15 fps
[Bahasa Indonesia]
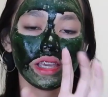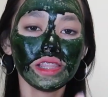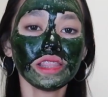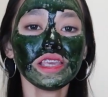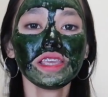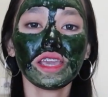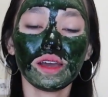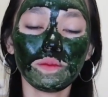
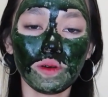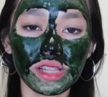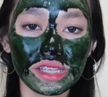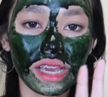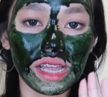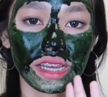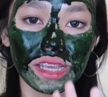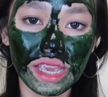intinya
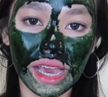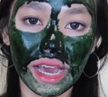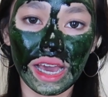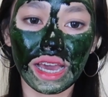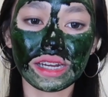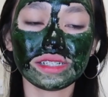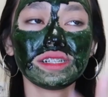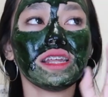buat
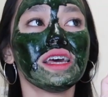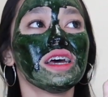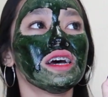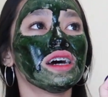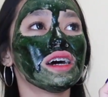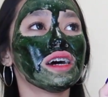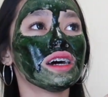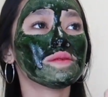kalian
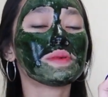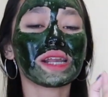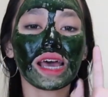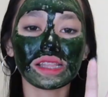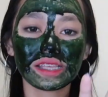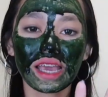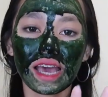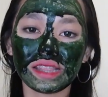uh,
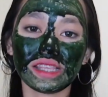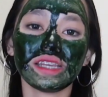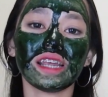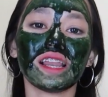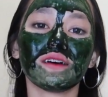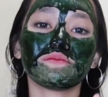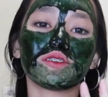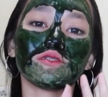berhati-hati
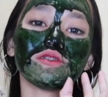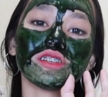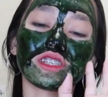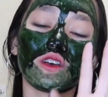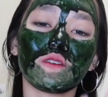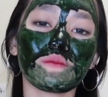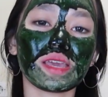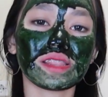dalam
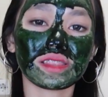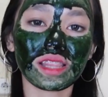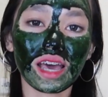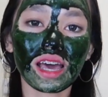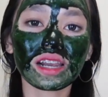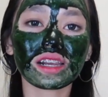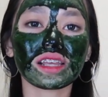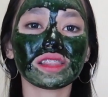menulis
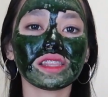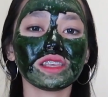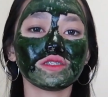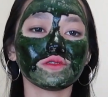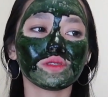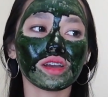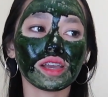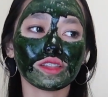komentar nanti
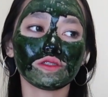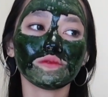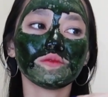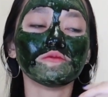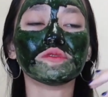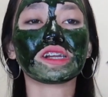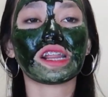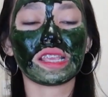juga itu
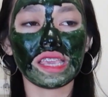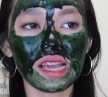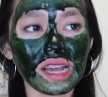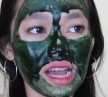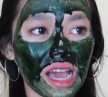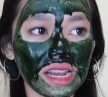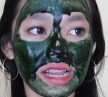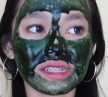
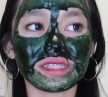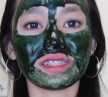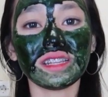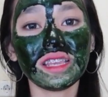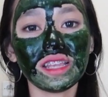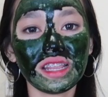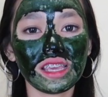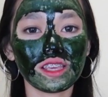bumerangnya ke kalian
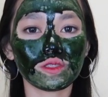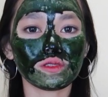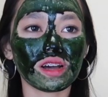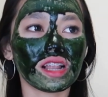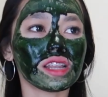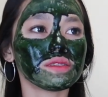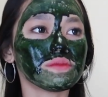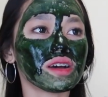sendiri gitu
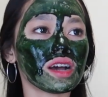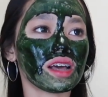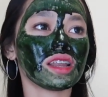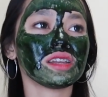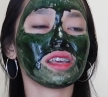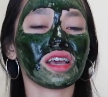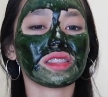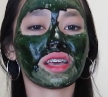kalian
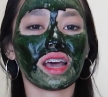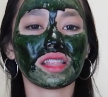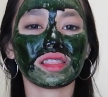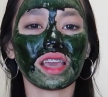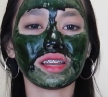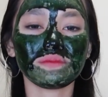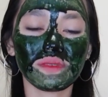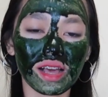bakalan
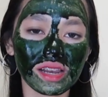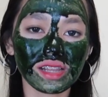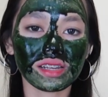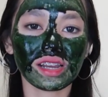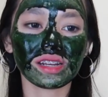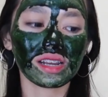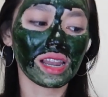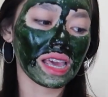dikata-katain balik
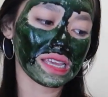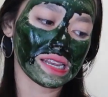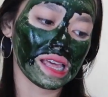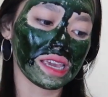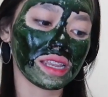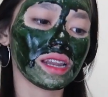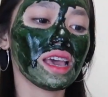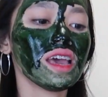dan
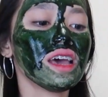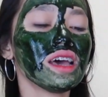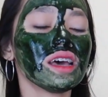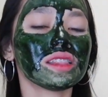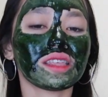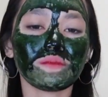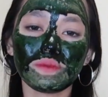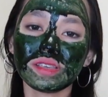lain-lain
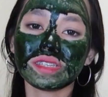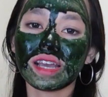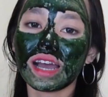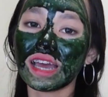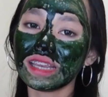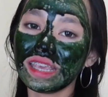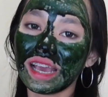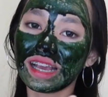tapi
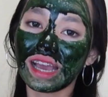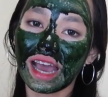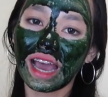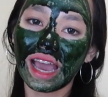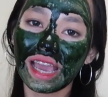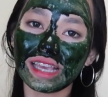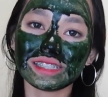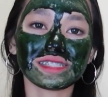jangan ya
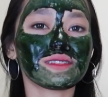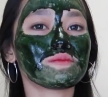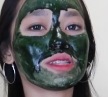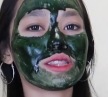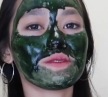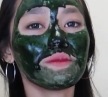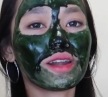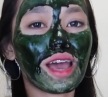guys
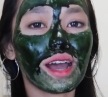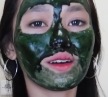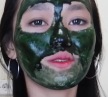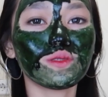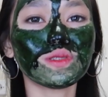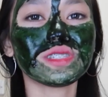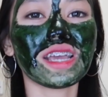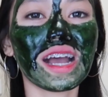teman-teman
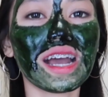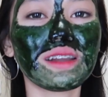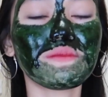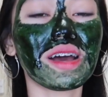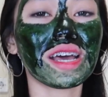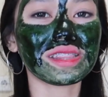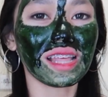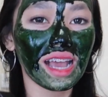aku
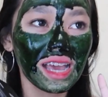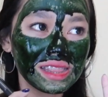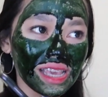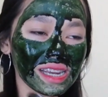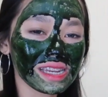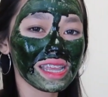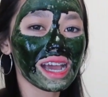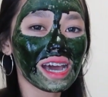jangan mengata
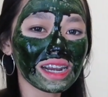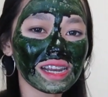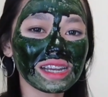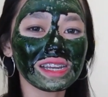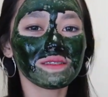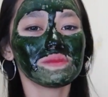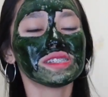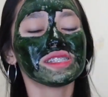ngatain dia karena dia